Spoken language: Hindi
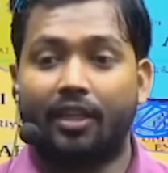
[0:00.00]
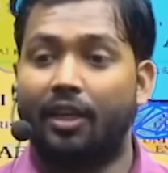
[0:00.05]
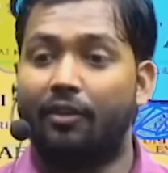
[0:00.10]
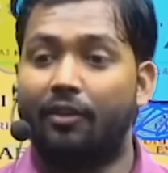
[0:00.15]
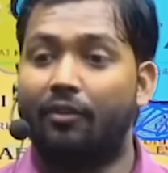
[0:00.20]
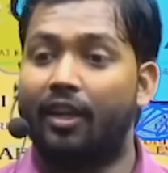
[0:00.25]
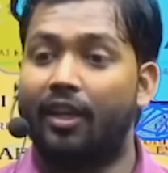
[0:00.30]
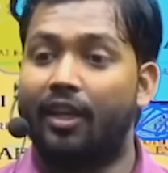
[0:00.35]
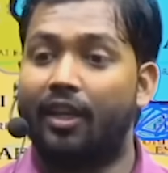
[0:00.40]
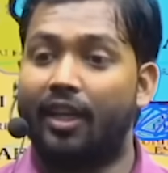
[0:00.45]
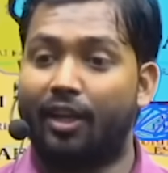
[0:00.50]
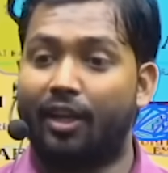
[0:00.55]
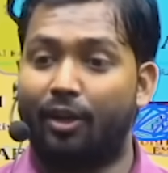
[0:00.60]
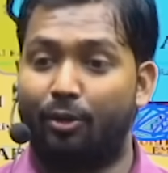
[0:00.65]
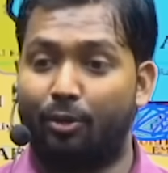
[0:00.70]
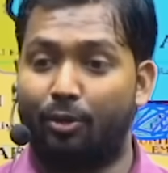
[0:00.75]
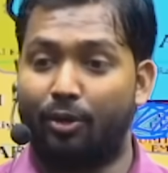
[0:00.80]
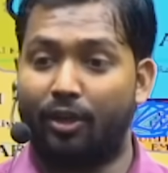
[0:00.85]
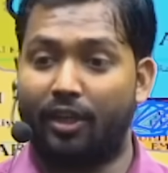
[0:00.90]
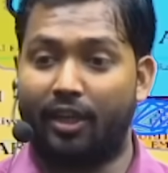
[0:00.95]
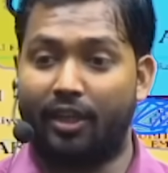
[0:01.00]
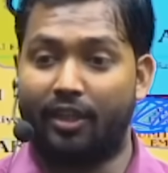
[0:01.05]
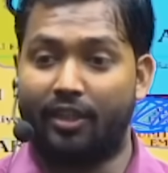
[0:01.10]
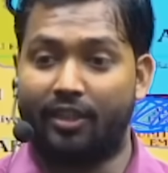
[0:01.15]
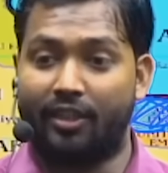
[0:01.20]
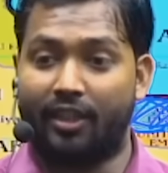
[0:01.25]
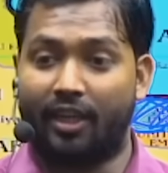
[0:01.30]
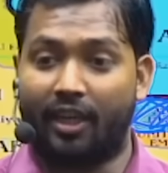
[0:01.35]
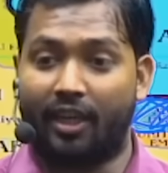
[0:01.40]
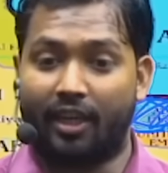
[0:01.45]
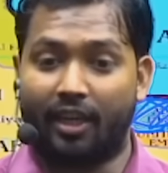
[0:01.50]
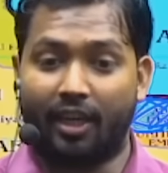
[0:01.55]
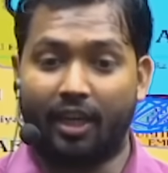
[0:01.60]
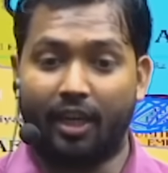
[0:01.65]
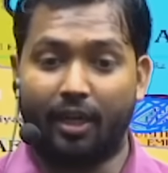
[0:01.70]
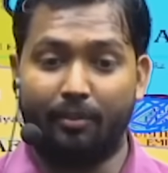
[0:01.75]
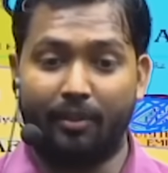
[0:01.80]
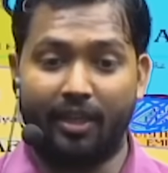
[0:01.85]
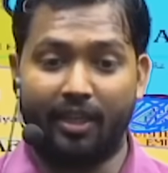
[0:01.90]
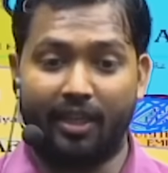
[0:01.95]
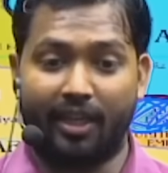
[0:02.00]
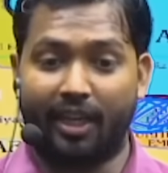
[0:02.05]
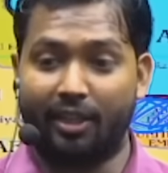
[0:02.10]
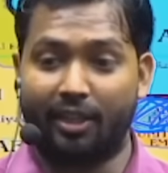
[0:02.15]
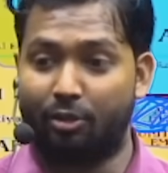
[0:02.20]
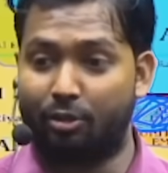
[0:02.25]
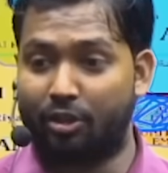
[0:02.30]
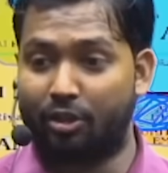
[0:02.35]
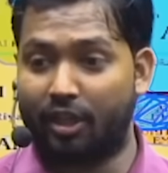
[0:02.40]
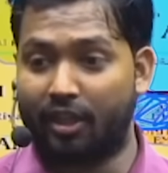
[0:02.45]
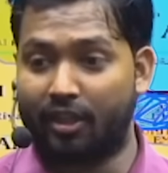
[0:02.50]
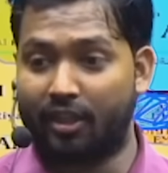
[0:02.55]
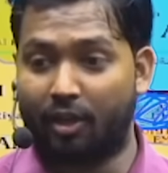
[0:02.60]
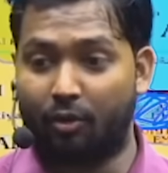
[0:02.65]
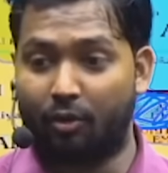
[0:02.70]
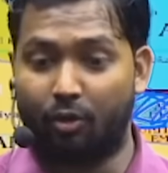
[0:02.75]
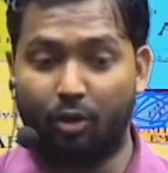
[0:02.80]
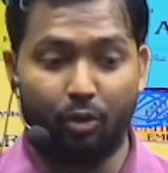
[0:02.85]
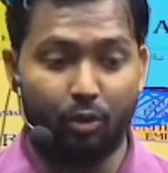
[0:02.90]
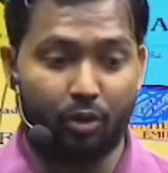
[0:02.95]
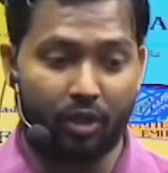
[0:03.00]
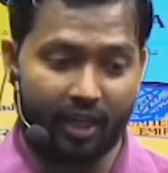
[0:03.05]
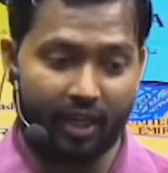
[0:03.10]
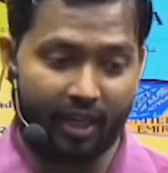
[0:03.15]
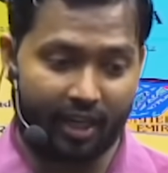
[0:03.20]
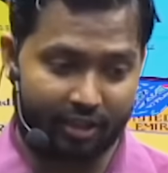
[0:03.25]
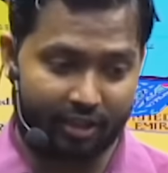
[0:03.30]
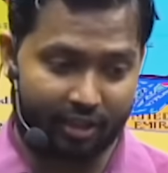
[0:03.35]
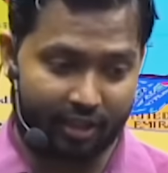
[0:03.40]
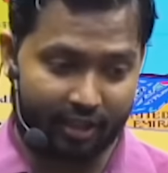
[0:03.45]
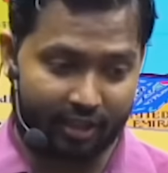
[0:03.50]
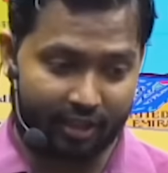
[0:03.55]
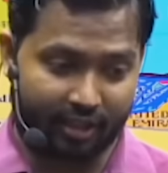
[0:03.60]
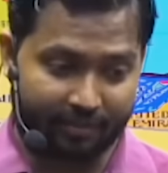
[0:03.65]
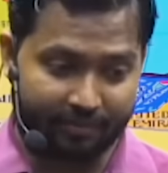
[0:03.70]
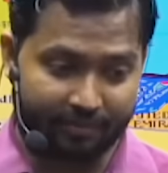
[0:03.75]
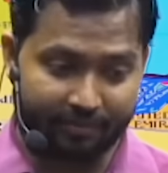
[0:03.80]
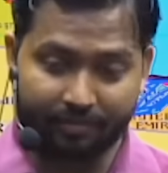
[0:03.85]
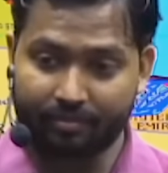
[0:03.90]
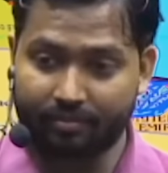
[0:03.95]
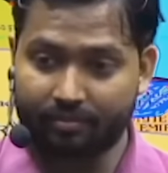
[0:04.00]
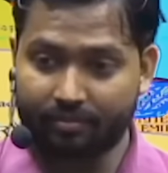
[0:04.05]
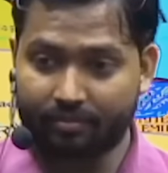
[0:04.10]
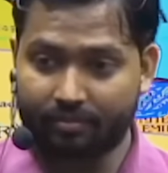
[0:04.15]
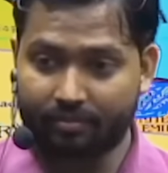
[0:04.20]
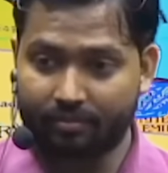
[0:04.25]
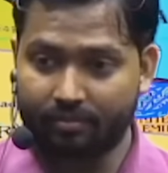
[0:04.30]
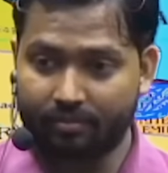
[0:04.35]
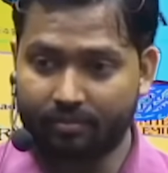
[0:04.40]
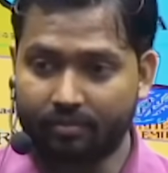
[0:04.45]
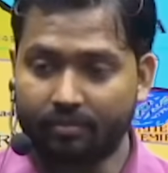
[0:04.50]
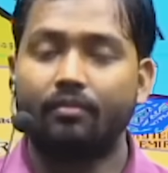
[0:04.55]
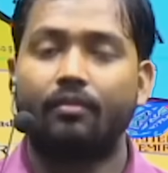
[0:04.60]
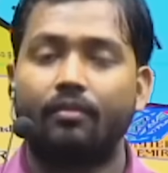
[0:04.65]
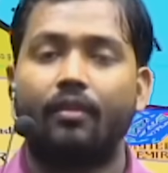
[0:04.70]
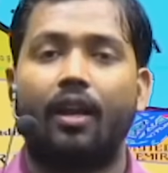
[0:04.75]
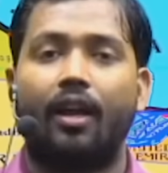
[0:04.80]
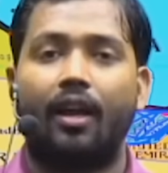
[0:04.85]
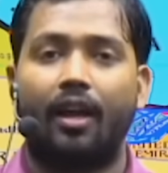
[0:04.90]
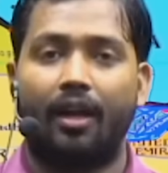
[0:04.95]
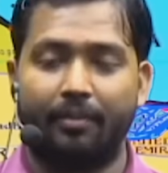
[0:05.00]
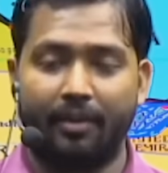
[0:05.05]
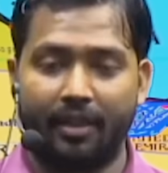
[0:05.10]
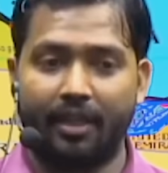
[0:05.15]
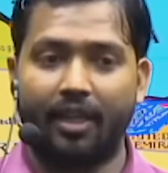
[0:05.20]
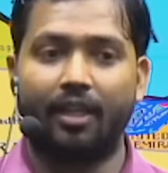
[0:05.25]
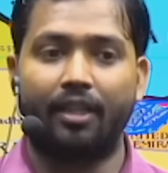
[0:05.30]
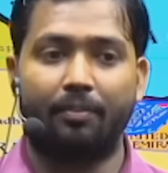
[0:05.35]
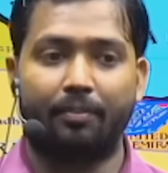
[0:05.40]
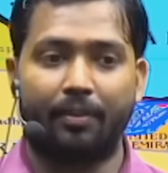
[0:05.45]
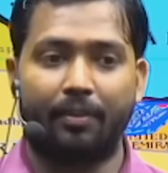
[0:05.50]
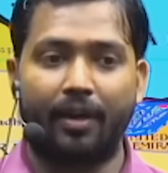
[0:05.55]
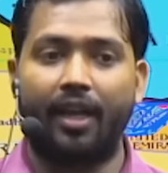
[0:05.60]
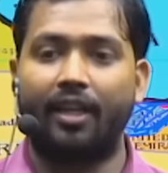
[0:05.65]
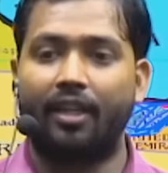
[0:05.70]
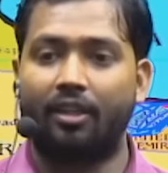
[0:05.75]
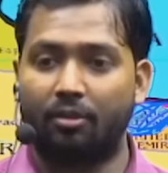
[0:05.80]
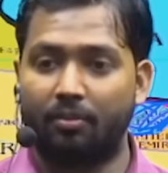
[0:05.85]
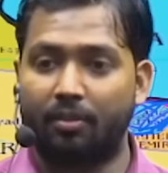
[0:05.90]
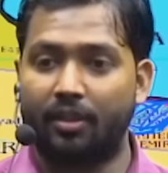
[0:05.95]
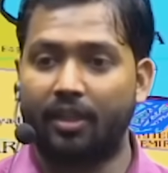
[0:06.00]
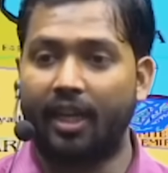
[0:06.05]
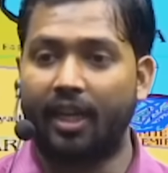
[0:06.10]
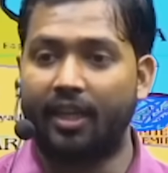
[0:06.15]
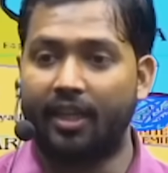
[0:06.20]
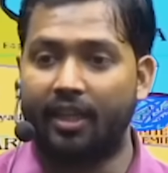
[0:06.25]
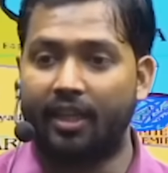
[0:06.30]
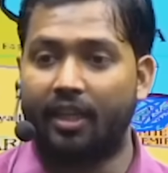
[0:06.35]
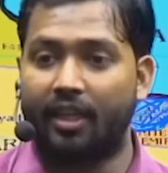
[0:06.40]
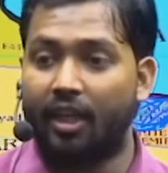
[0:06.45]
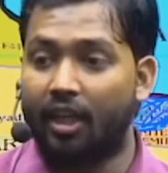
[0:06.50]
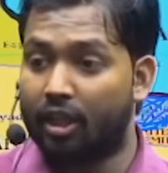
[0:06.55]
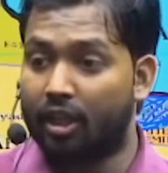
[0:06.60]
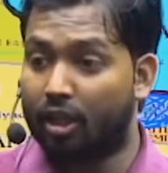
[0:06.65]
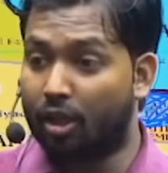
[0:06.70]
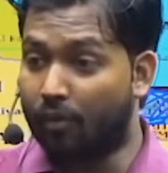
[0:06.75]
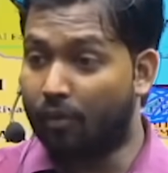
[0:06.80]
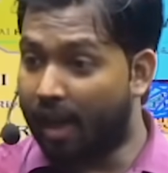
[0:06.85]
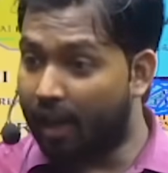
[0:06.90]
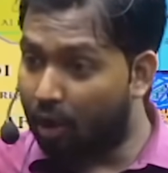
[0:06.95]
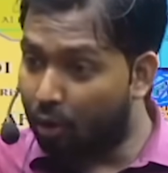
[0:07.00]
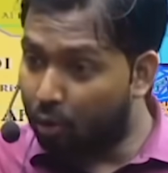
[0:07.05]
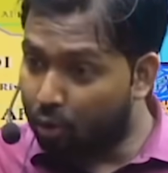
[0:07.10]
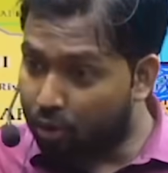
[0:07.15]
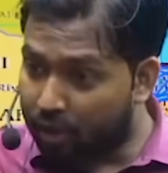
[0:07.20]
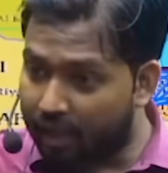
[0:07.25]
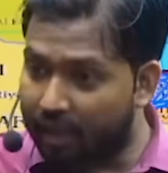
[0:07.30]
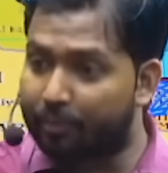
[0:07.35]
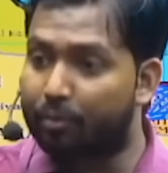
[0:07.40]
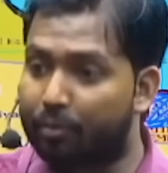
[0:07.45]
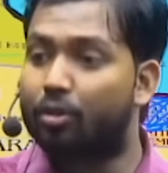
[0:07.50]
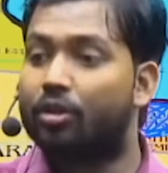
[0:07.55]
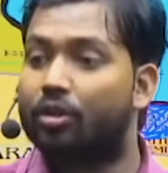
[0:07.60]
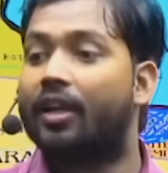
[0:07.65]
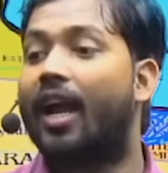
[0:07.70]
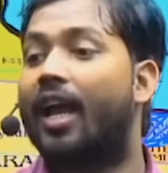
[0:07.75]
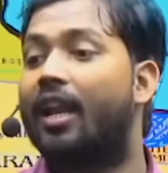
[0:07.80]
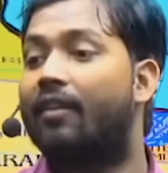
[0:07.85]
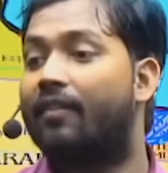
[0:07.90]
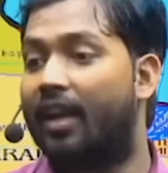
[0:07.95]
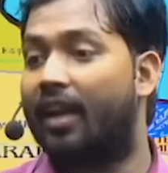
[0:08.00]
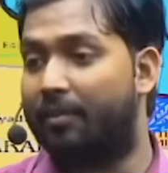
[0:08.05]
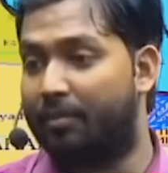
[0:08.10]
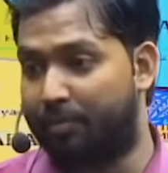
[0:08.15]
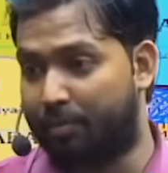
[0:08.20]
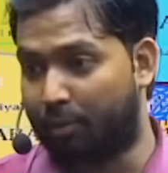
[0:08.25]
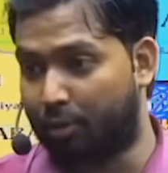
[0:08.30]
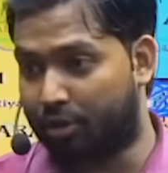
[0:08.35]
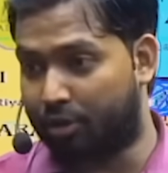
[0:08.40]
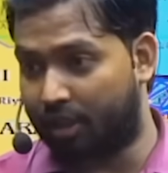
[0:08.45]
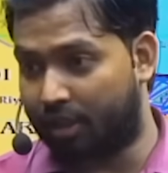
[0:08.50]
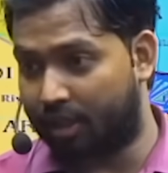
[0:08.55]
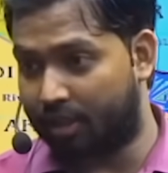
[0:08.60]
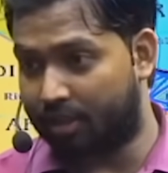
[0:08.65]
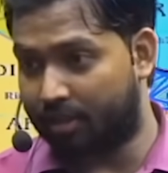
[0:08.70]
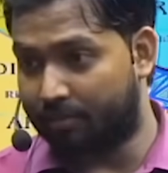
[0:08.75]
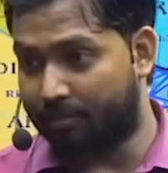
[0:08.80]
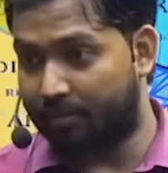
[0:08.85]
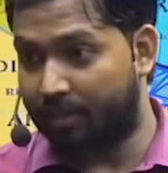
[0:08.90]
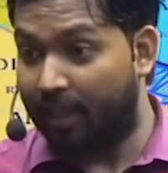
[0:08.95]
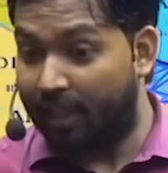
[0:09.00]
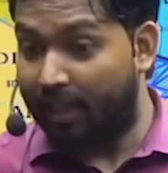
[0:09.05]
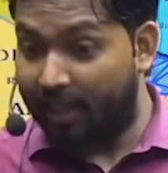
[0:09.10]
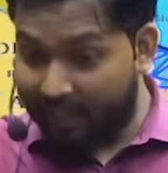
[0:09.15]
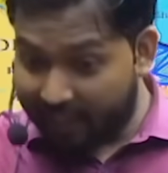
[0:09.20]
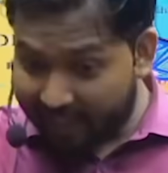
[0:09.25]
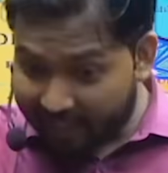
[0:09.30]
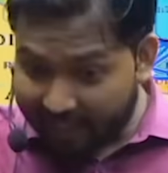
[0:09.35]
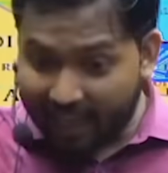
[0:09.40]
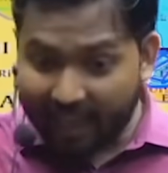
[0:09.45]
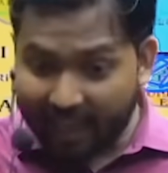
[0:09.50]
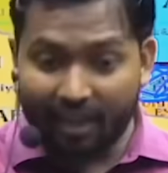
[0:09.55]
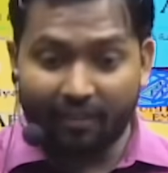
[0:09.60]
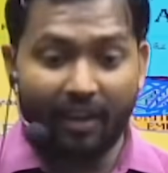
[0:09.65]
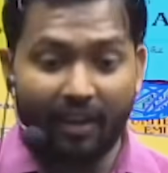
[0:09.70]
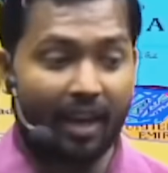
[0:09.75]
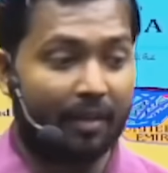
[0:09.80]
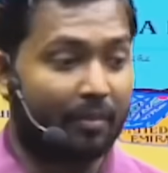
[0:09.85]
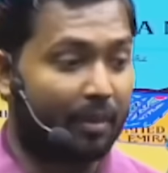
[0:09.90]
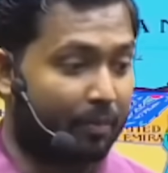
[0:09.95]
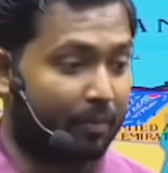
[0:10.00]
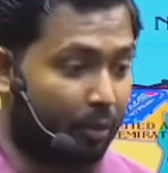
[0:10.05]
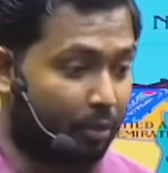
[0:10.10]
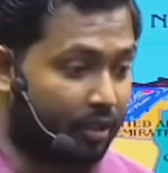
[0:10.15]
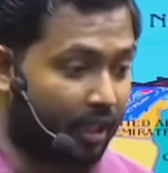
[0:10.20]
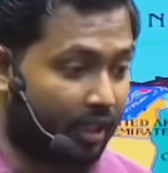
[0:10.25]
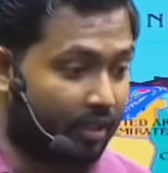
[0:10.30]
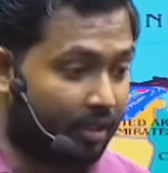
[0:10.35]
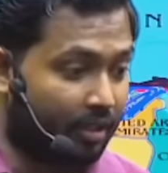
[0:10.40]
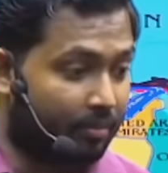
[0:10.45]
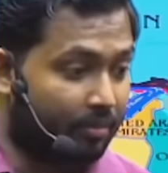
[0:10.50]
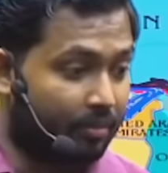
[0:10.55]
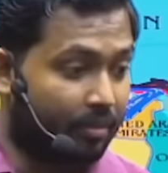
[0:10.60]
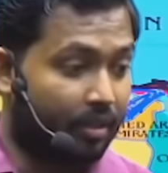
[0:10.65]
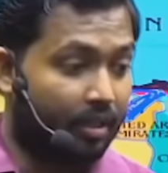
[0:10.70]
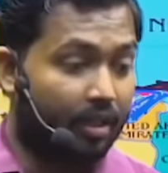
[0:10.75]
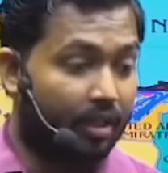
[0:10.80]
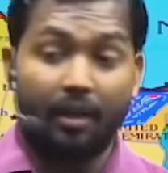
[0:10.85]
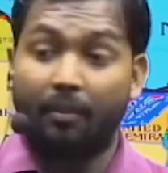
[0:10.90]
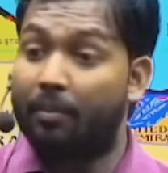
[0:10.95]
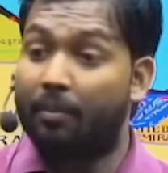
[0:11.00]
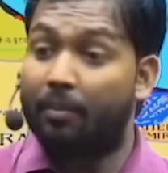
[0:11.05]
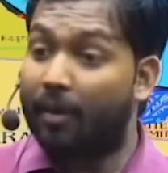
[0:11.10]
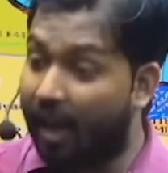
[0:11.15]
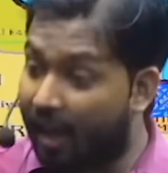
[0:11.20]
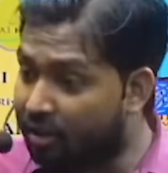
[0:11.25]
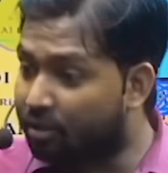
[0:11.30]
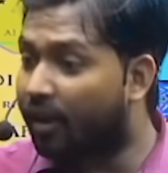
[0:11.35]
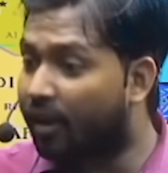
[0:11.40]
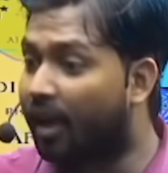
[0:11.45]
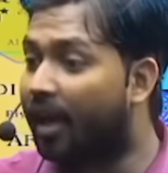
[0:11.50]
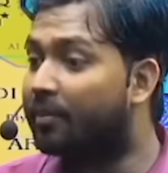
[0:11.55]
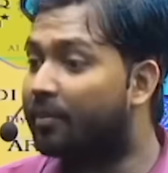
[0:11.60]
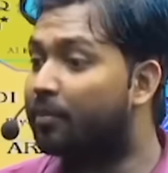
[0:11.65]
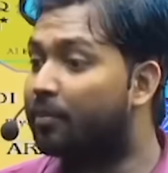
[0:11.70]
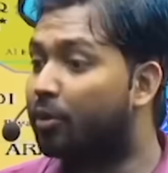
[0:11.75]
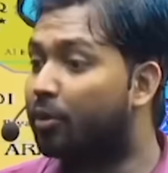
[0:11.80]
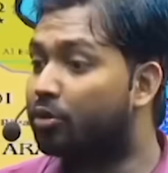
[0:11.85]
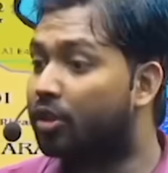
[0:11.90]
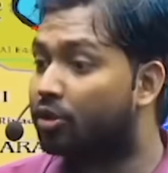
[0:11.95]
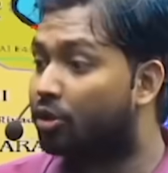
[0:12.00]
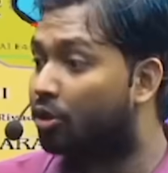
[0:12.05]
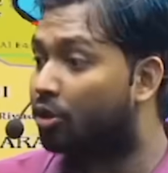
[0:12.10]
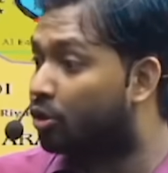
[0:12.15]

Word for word: केवल एक लोगों ने नहीं किया अमेरिका जो जगह था वो लूटने का जगह था अमेरिका जब पढ़ाएंगे तो बताएंगे कि वहां लूटने पुर्तगाल वाले भी पहुंचे थे सर इंग्लैंड वाला भी पहुंचा सर फ्रांस वाला भी पहुंचा